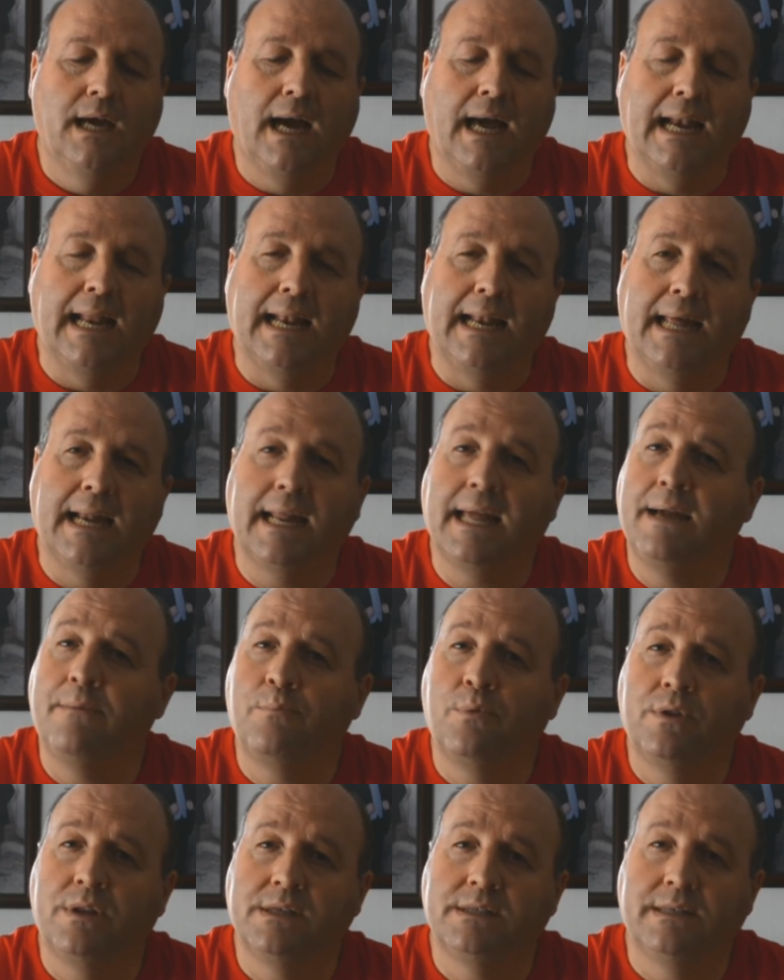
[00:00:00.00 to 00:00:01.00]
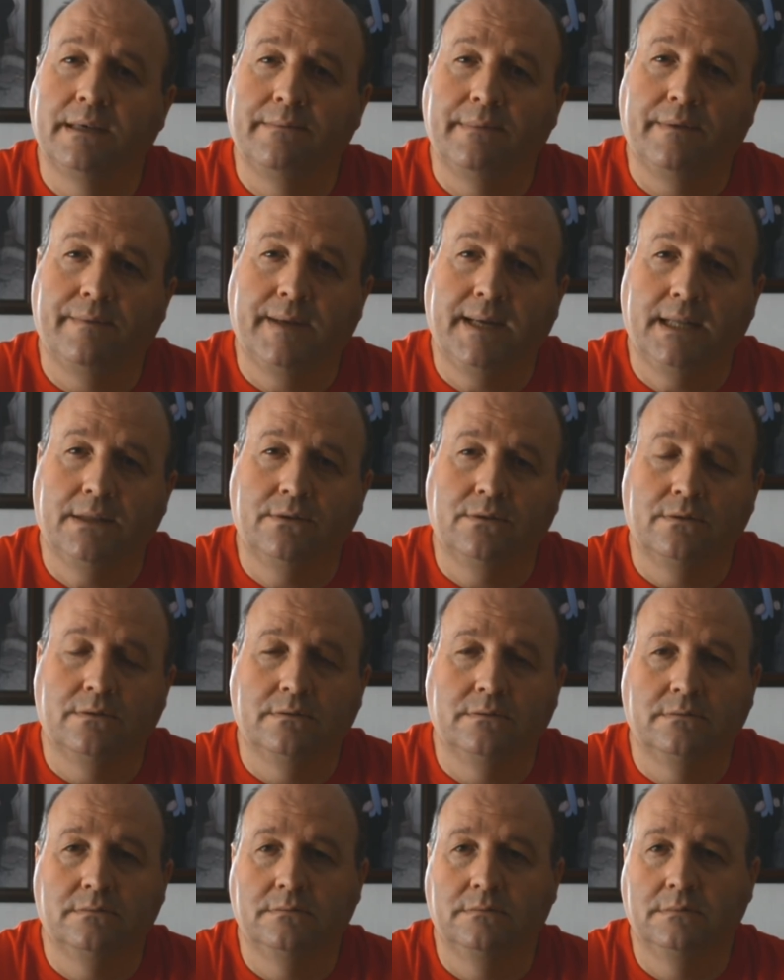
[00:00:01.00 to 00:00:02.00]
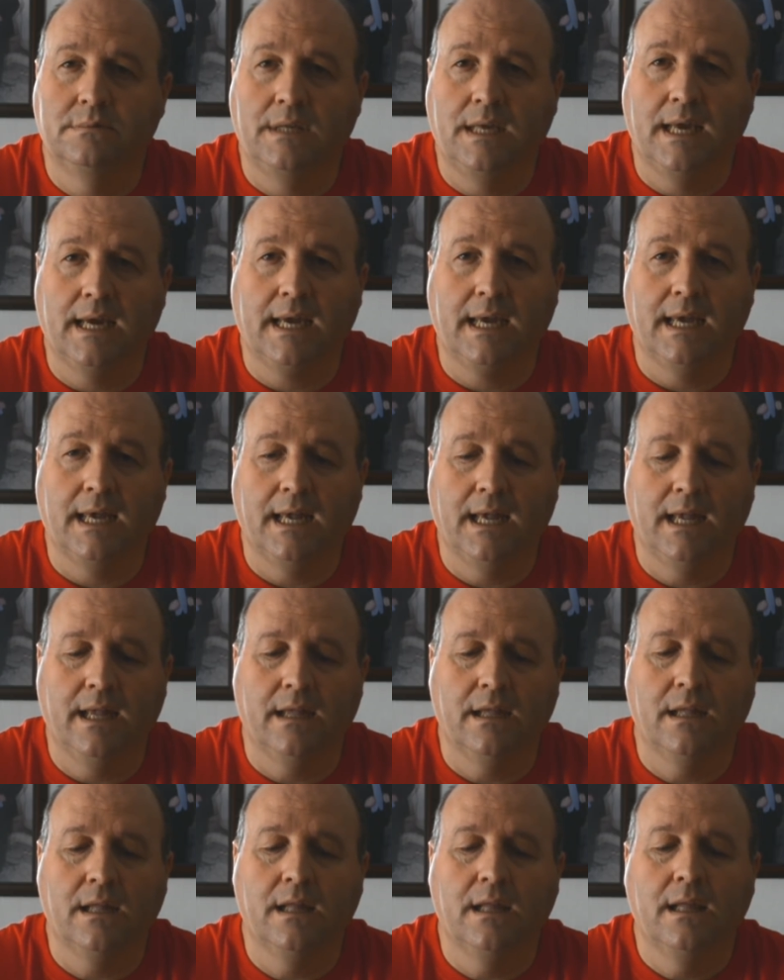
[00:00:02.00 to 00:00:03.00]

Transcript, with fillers: a la larga puede ser más barato, ya que